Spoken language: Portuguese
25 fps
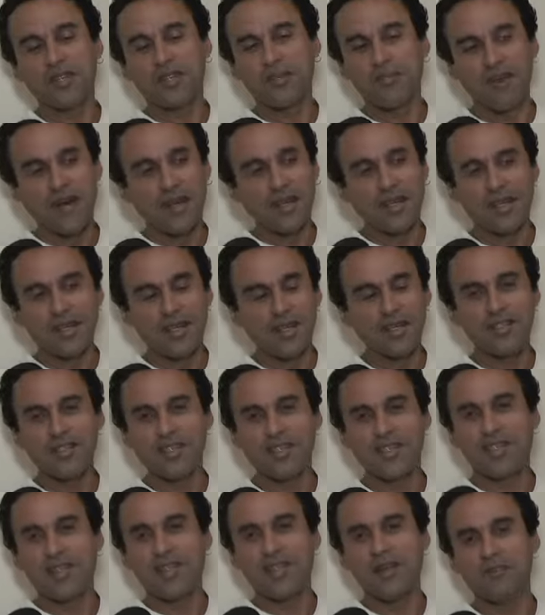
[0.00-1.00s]
que bacana
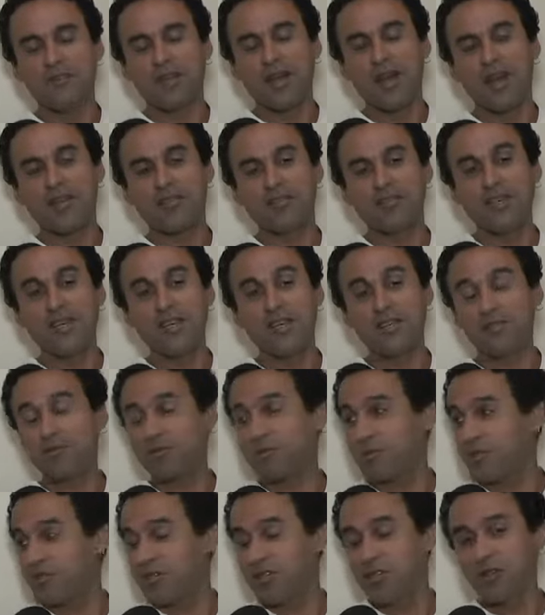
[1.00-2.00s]
você ter lembrado. E eles
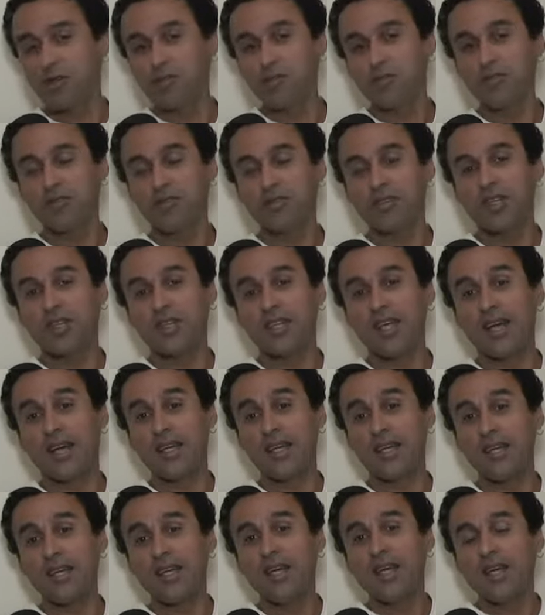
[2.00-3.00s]
curtiram muito o
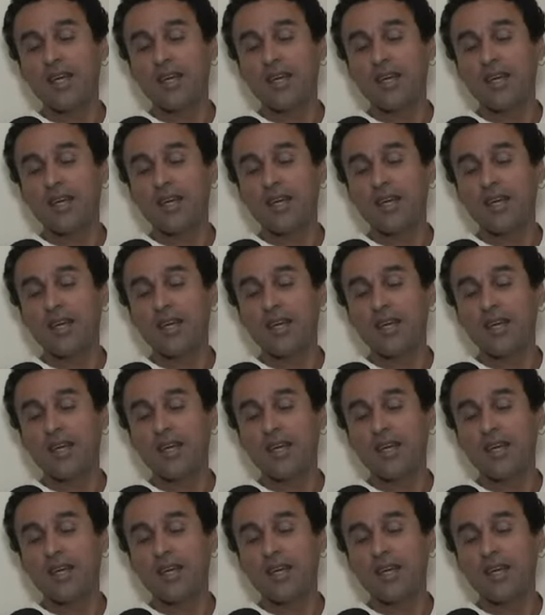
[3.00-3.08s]
Jataí.